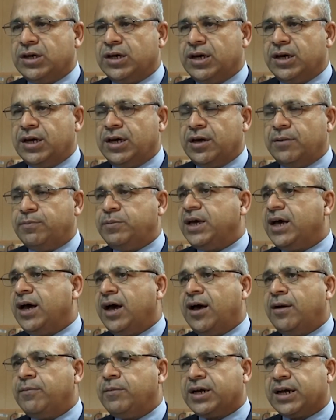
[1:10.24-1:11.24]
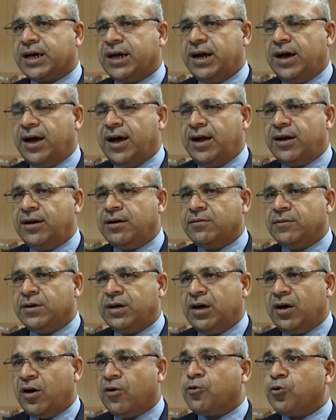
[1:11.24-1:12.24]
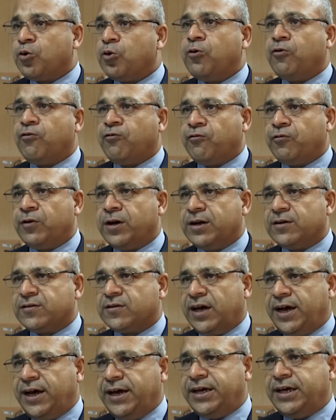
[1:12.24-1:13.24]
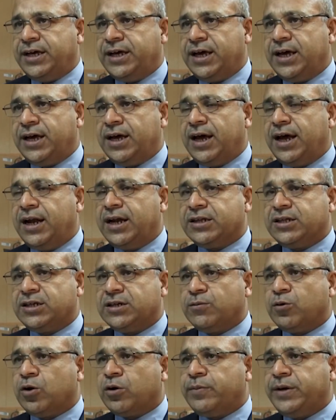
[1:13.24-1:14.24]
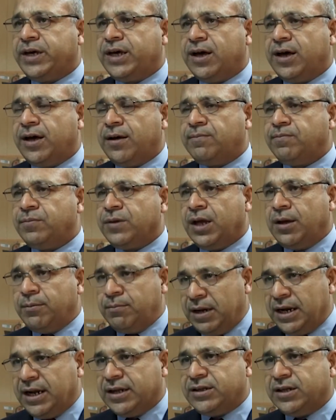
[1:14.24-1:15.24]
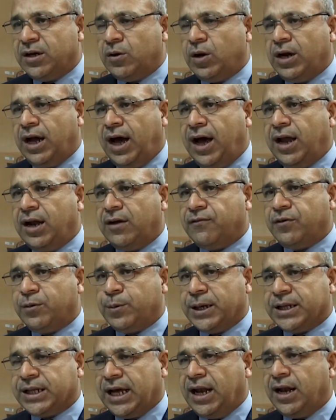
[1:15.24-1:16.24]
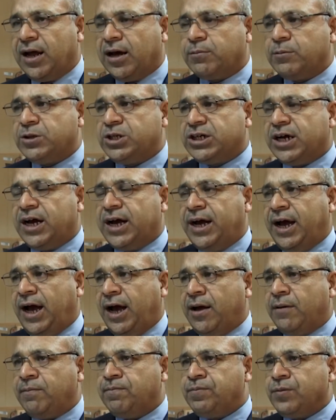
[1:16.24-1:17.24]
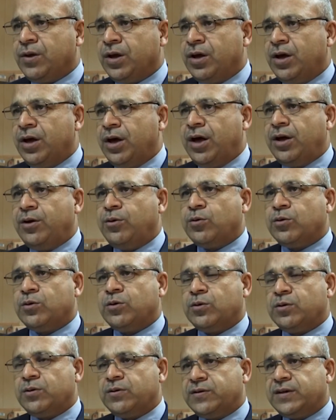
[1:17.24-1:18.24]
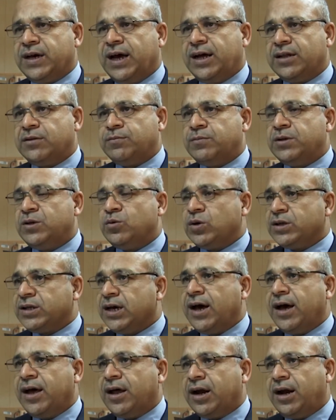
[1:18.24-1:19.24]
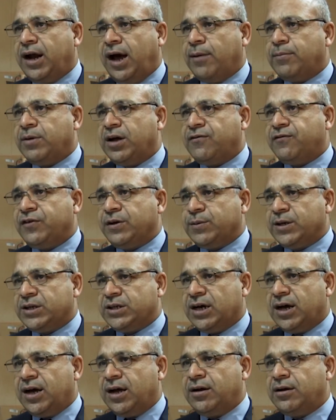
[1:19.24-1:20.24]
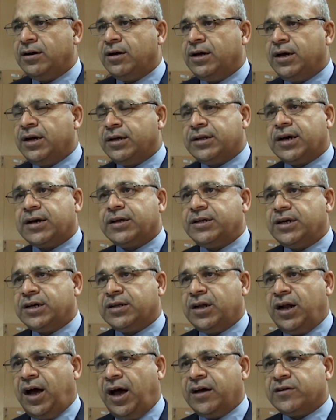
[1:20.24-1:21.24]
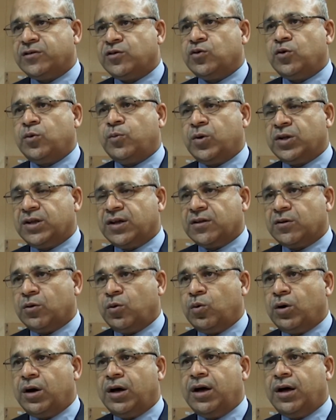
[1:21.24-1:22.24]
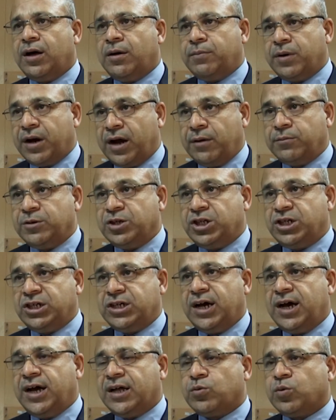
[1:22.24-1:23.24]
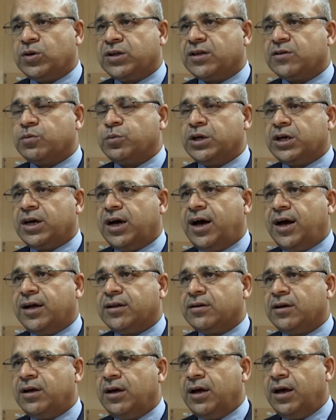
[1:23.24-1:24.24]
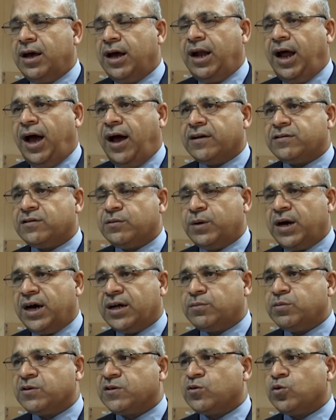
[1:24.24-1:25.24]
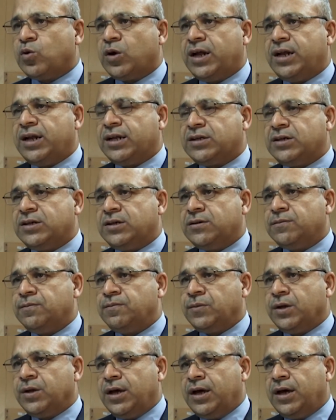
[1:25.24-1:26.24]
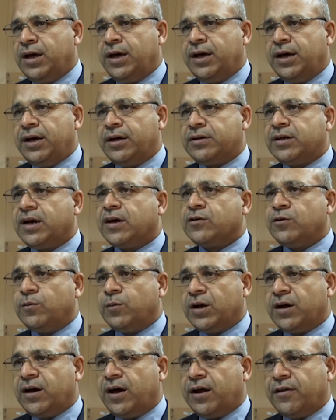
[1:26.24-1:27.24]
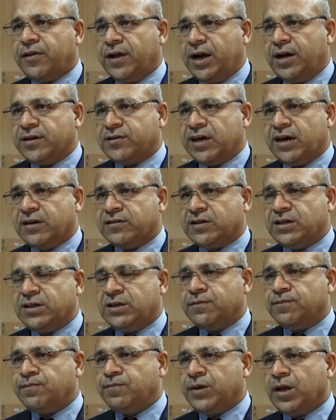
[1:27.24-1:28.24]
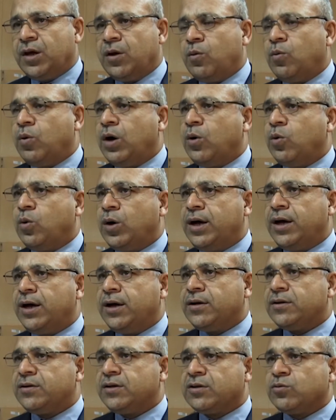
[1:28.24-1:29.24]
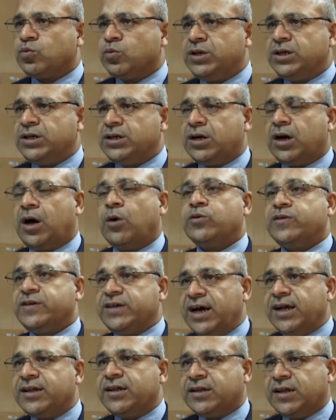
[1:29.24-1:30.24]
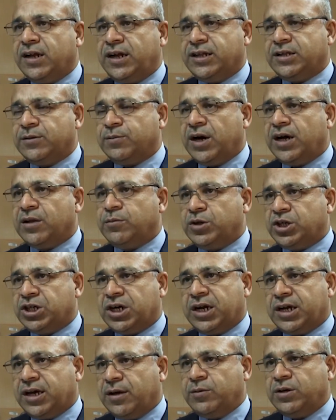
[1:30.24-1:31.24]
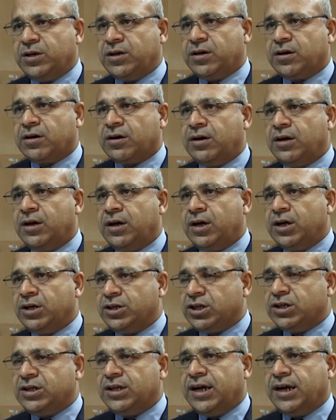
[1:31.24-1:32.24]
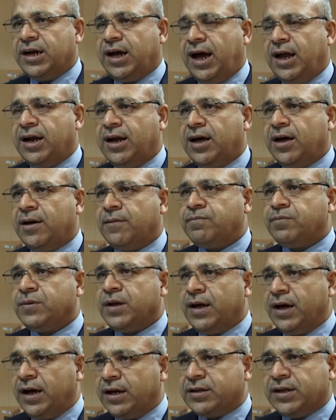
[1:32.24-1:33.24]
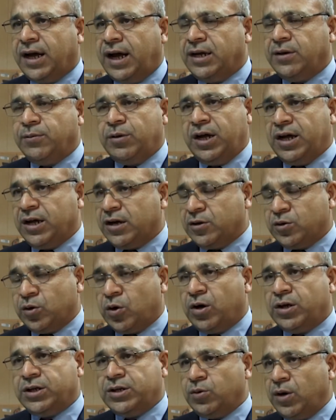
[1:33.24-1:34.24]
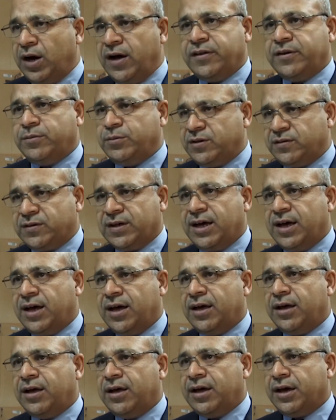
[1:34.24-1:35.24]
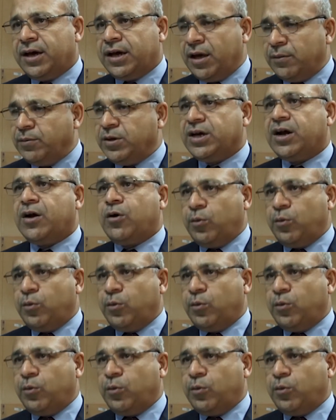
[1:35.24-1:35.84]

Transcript: آه، بها من خلال الظروف الصحية التي يمر بها بلدنا والعالم فيما يتعلق بالجائحة أنه زاد من وتائر العمل في مجال تقنية الحاسوب وبرامجيات وتطبيقات الحاسبات بالصورة التي آه، تخدم الغرض الأساسي وهو تطوير أو زيادة الاعتماد بشكل كبير جدا على التعليم الإلكتروني وهذه ميزة كبيرة